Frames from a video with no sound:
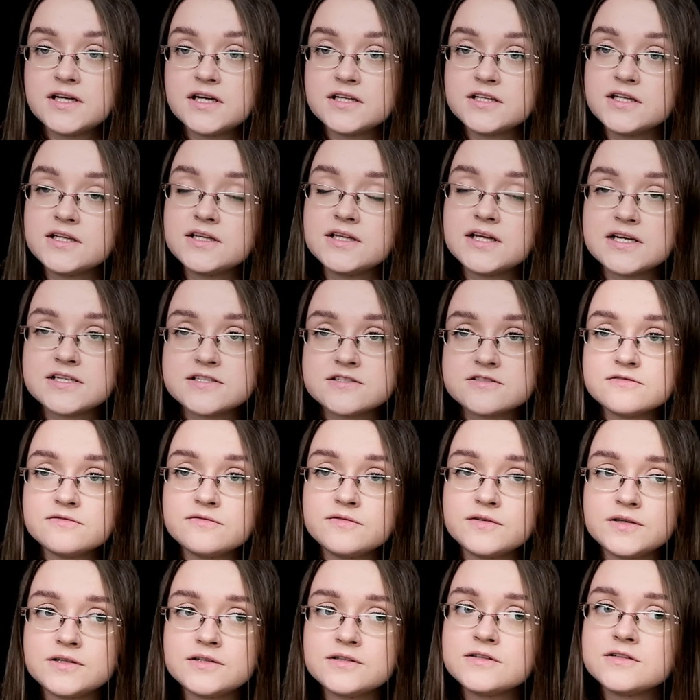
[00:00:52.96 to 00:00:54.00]
nadanie
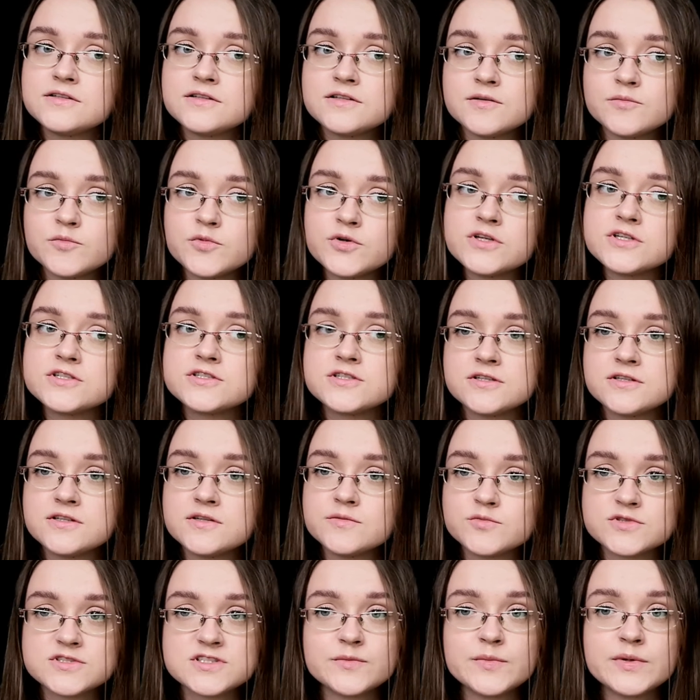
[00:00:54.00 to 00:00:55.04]
nazwy temu
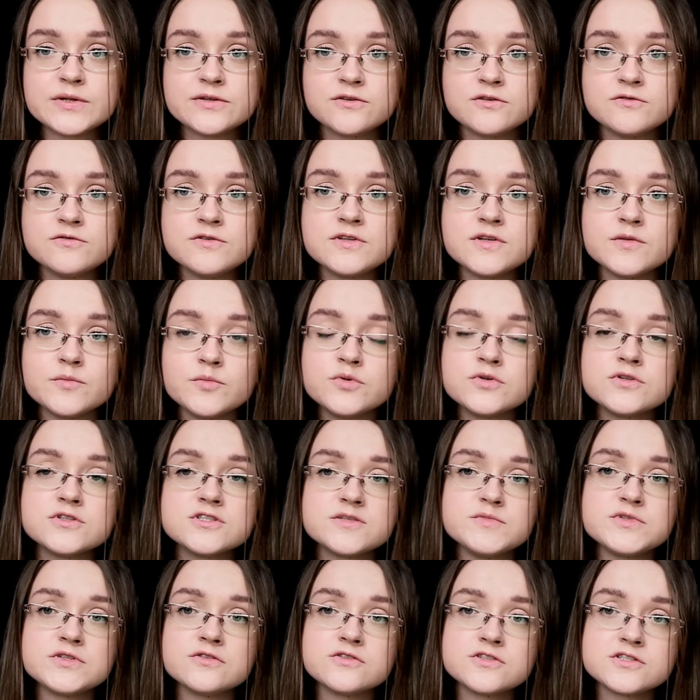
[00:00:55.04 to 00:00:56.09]
jesiennemu sabatowi nie było
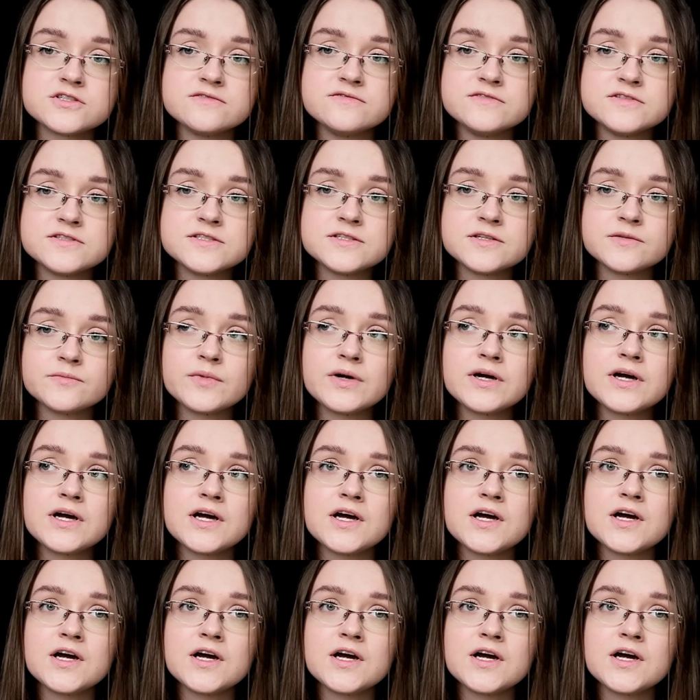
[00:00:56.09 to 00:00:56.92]
czymś oczywistym,